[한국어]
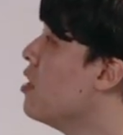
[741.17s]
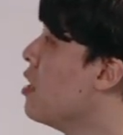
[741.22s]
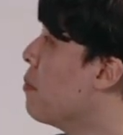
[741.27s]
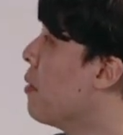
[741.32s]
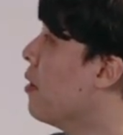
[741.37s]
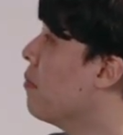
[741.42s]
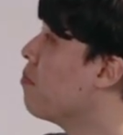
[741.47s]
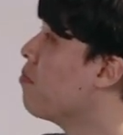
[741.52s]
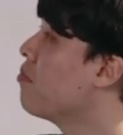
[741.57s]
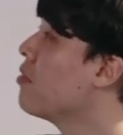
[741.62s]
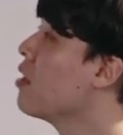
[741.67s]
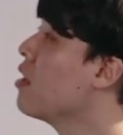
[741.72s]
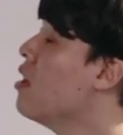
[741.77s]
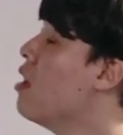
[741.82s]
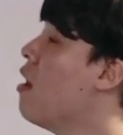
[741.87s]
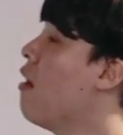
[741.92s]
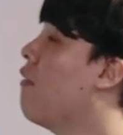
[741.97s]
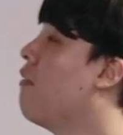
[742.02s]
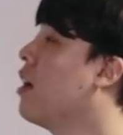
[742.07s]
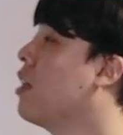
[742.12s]
2번,
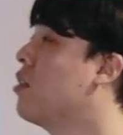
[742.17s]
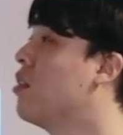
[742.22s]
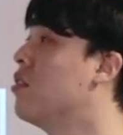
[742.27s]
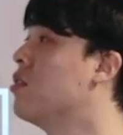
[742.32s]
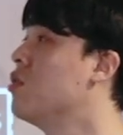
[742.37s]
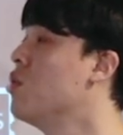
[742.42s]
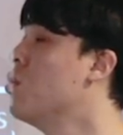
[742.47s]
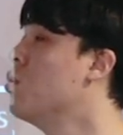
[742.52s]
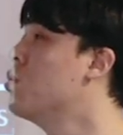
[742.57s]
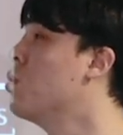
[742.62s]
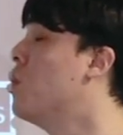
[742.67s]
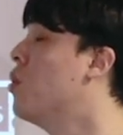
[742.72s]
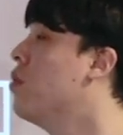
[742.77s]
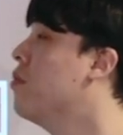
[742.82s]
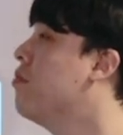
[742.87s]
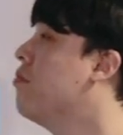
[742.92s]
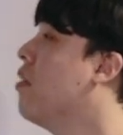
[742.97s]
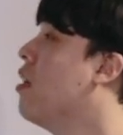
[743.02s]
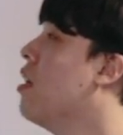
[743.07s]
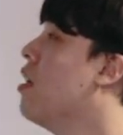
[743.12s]
factors,
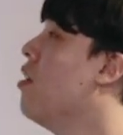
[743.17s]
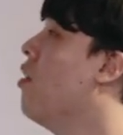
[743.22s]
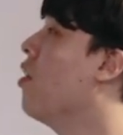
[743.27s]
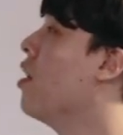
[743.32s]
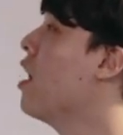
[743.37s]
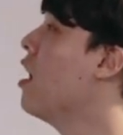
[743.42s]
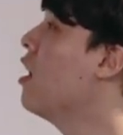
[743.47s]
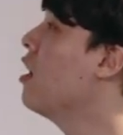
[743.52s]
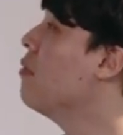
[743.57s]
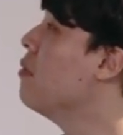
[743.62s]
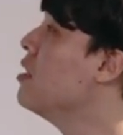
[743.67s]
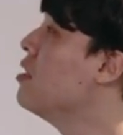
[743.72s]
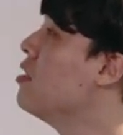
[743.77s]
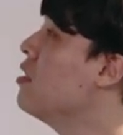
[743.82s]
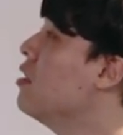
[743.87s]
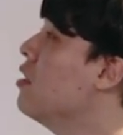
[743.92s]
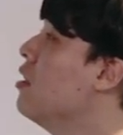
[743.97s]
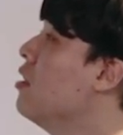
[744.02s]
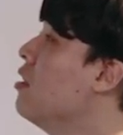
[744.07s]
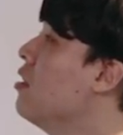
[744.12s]
요소, 영향을
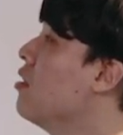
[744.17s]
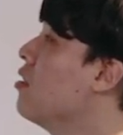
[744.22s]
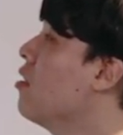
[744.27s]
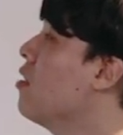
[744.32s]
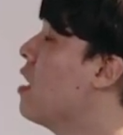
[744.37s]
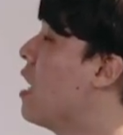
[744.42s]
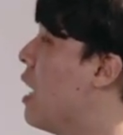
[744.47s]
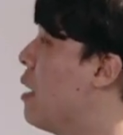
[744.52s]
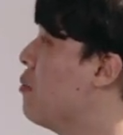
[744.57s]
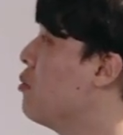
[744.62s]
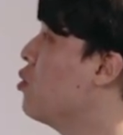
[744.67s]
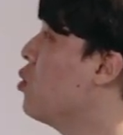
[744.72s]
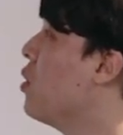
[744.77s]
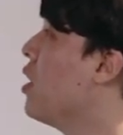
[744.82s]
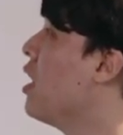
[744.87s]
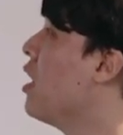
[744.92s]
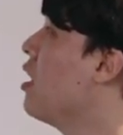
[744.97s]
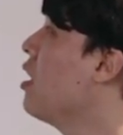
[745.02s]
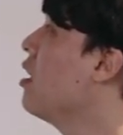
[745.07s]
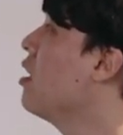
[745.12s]
미치는 어떤
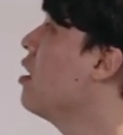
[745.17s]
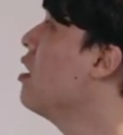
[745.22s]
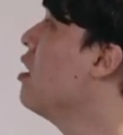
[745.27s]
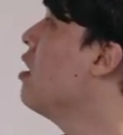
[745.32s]
감소에